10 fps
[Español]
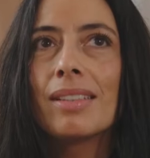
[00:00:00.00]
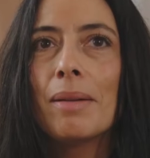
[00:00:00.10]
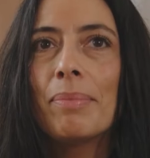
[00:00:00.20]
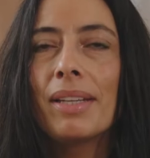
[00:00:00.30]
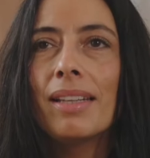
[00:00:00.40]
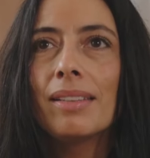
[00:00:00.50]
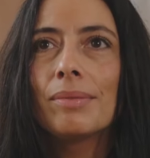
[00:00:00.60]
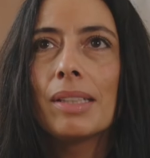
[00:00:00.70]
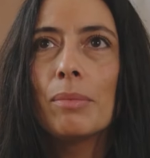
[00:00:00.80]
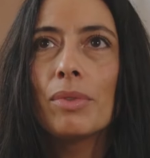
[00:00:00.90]
Siempre
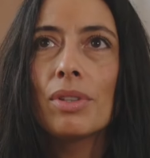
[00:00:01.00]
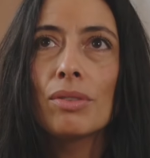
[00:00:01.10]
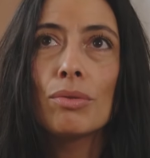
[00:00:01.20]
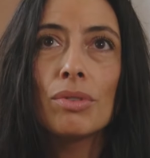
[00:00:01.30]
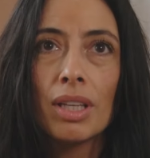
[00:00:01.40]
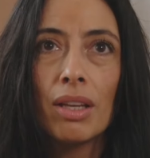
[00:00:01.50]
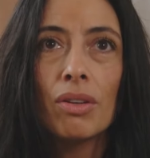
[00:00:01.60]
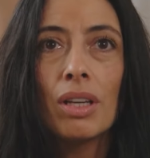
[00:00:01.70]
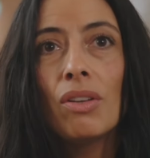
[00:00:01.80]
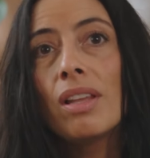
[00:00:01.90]
hemos
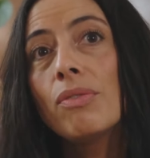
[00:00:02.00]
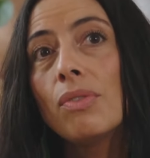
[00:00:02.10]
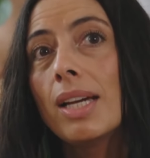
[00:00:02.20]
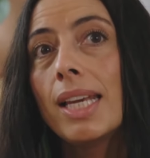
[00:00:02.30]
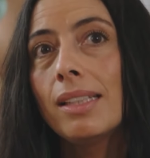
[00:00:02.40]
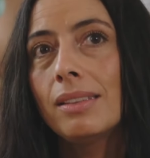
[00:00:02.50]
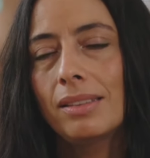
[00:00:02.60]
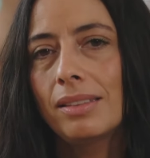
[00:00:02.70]
escuchado que lo de afuera